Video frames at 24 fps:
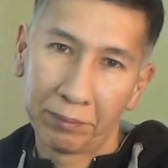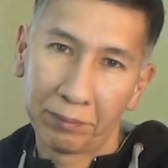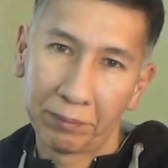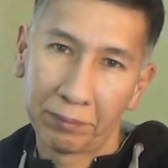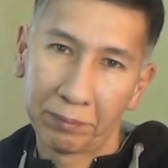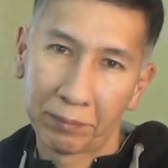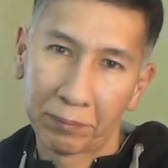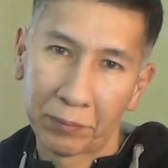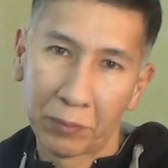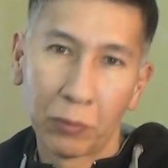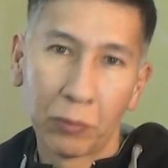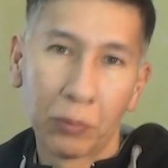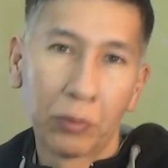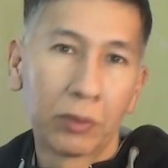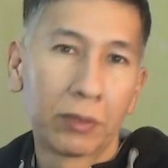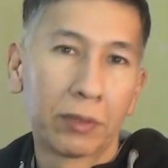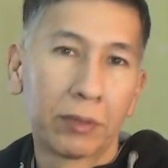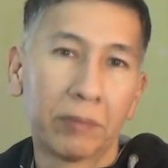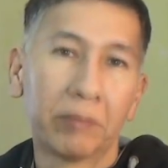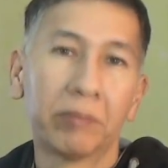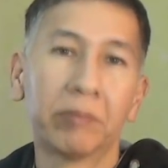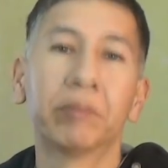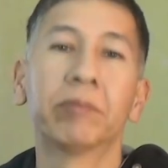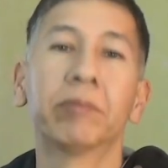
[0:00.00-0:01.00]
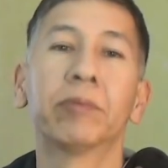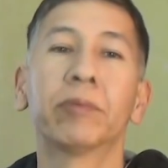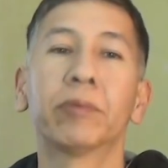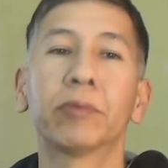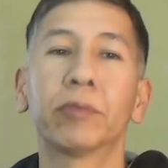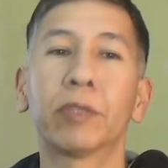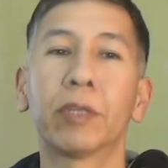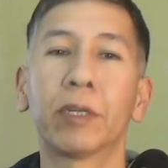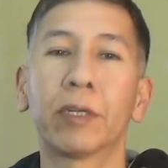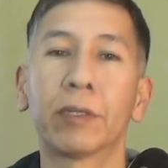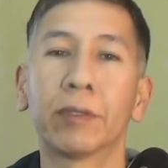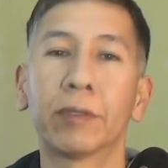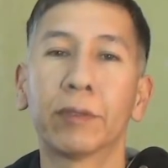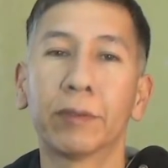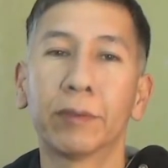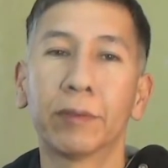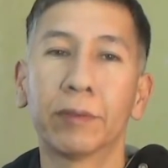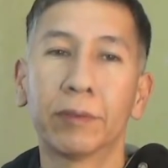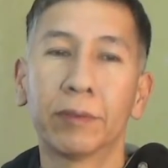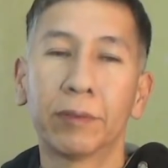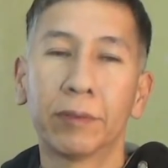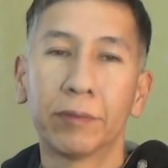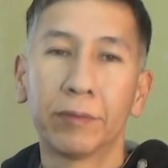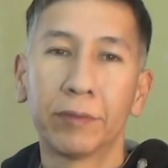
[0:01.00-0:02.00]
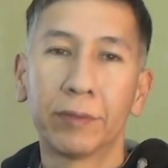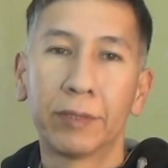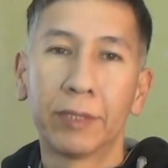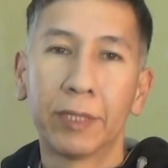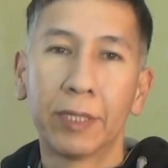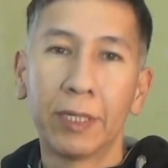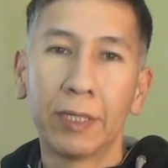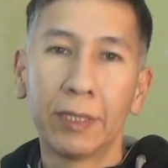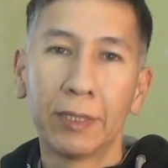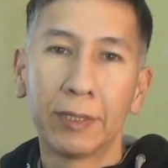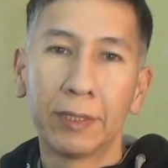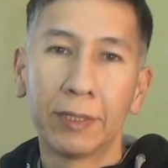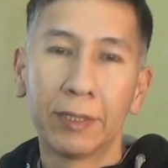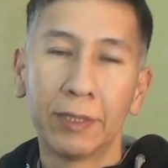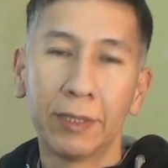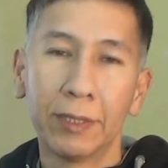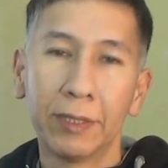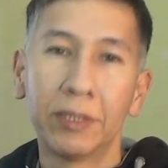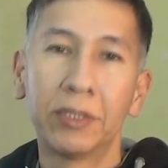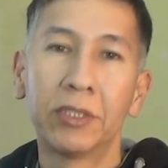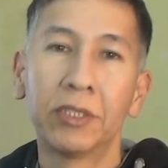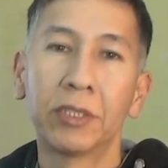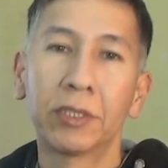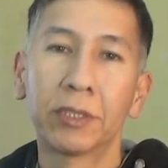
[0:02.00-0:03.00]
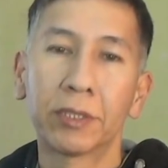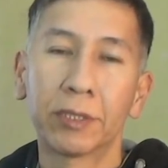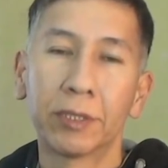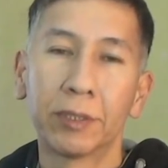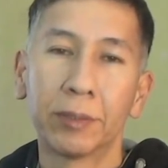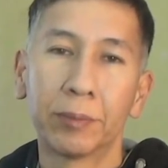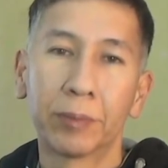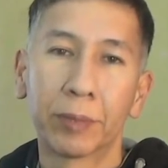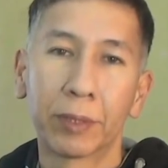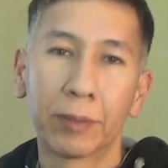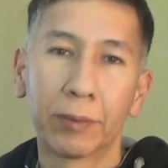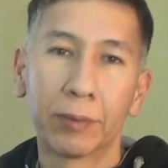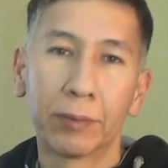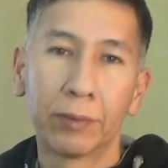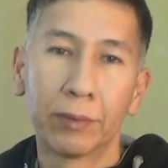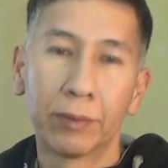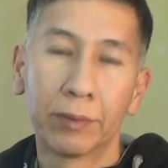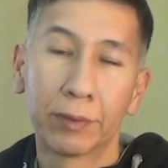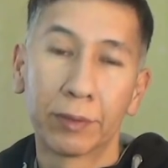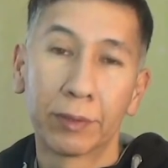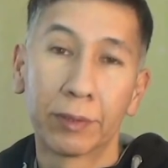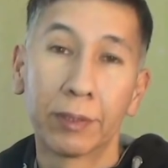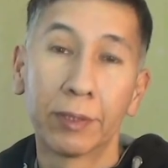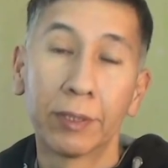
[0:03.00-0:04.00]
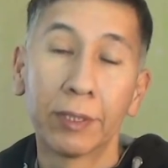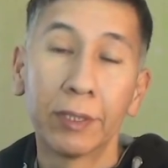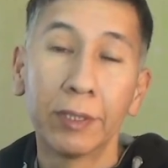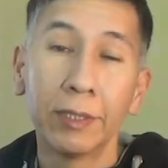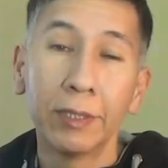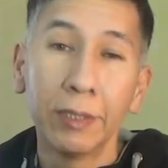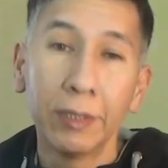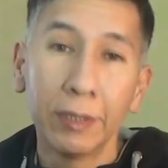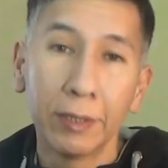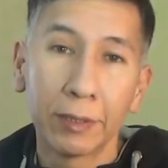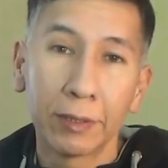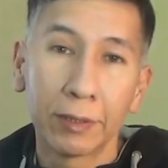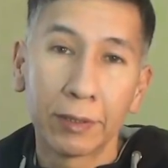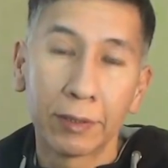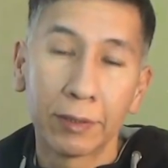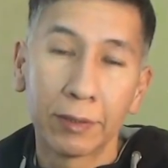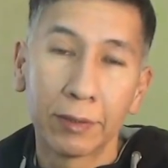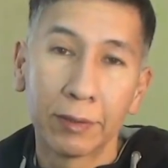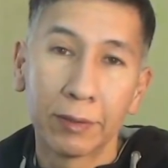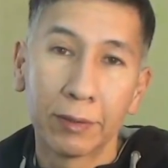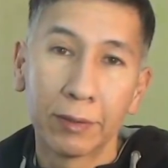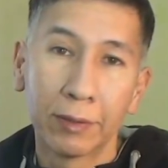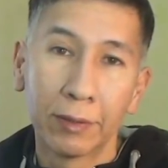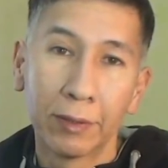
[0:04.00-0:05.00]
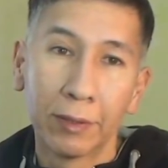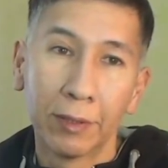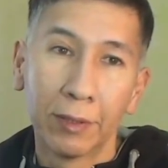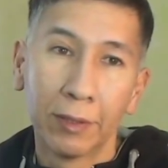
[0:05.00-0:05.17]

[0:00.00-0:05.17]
ну вот так взялись и честные проводятся. Да нет, э,